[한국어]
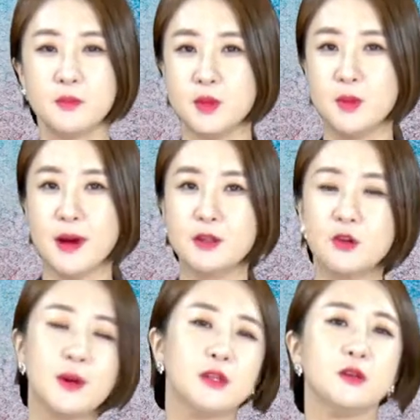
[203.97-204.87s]

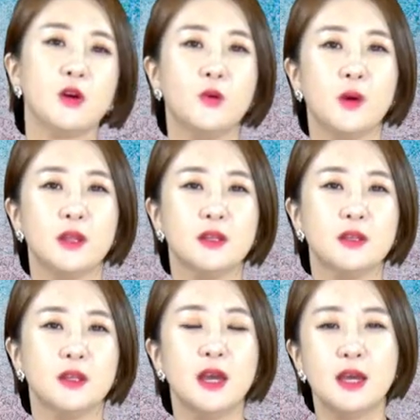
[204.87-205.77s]
미만으로 받는
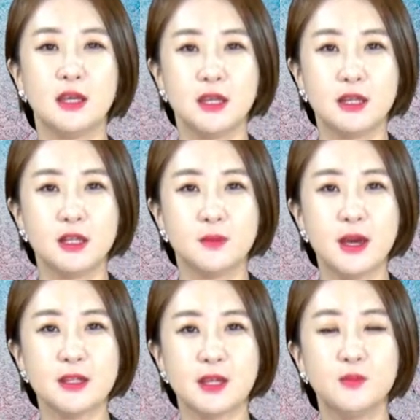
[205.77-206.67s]
경우에는
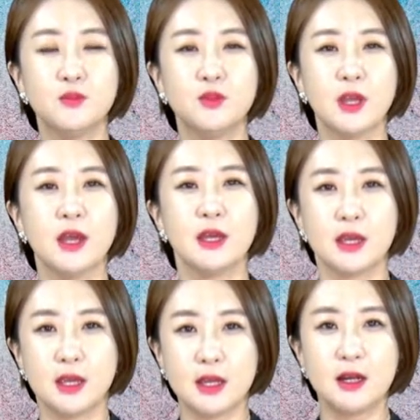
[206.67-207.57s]
임금의 3분의
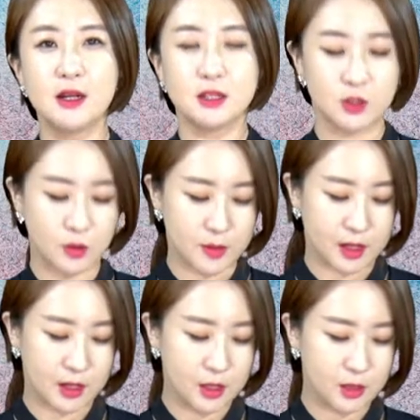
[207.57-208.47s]
1을
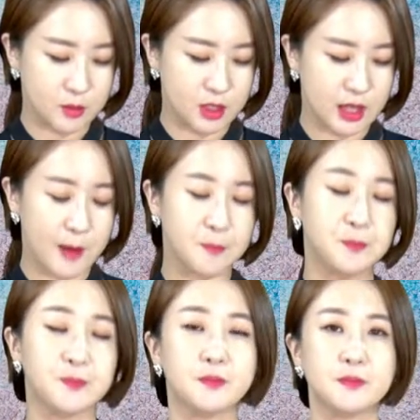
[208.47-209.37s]
지원받게 됩니다.
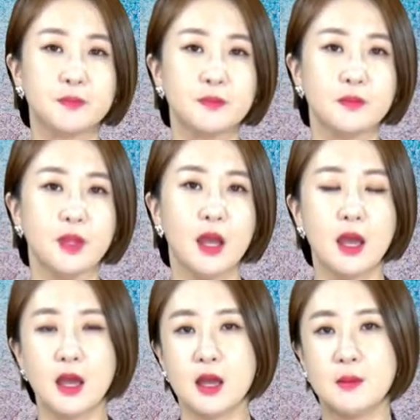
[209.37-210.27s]

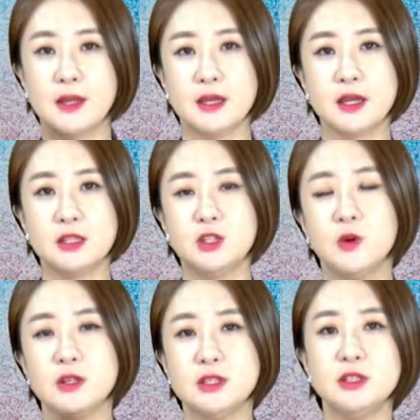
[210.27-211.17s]
만약에
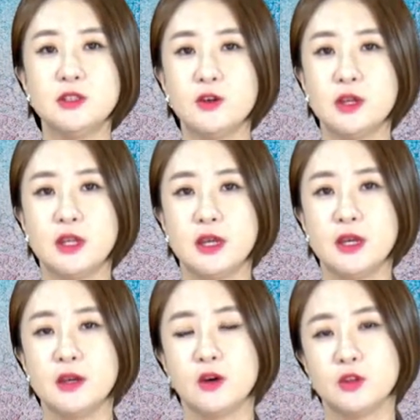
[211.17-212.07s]
지원
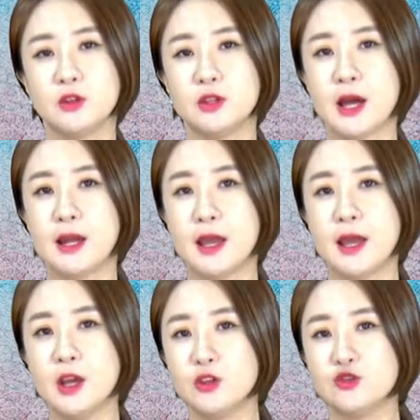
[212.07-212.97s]
신청일이 어떤
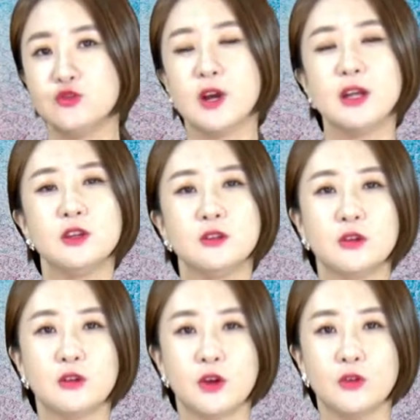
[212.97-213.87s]
달의
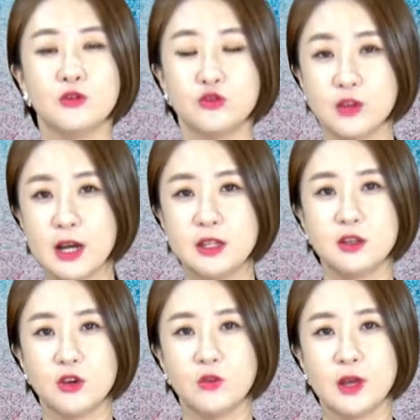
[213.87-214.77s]
중간이었던 경우
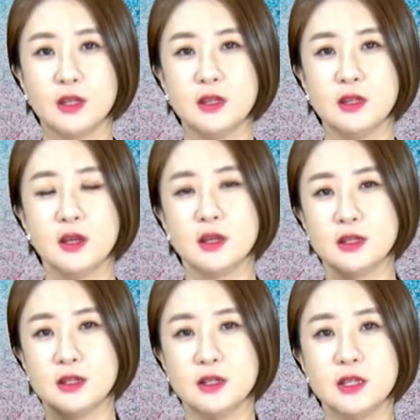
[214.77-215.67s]
중간인 경우에는
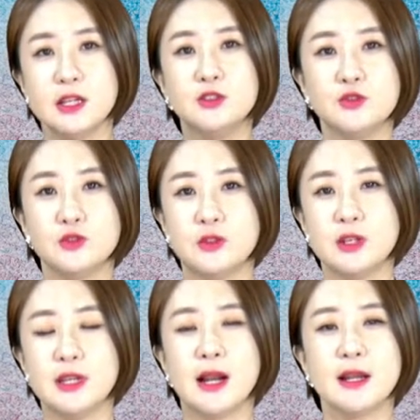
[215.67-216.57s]
그
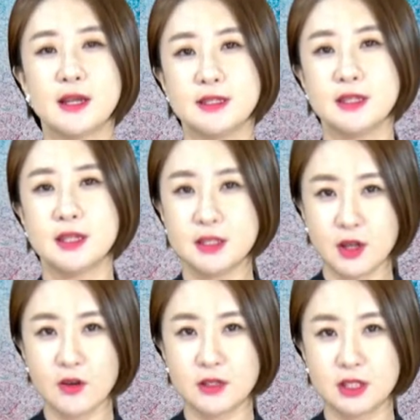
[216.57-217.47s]
일수를 일할
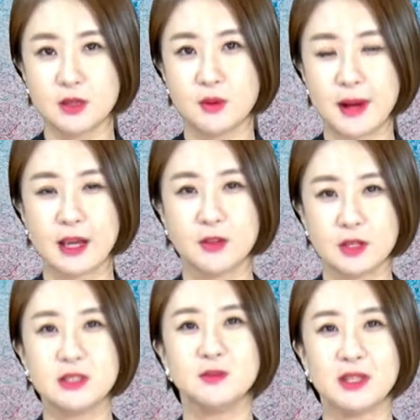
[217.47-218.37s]
계산해서 지급을 받게
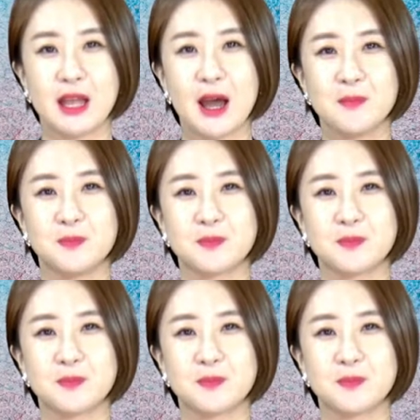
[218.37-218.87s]
되십니다.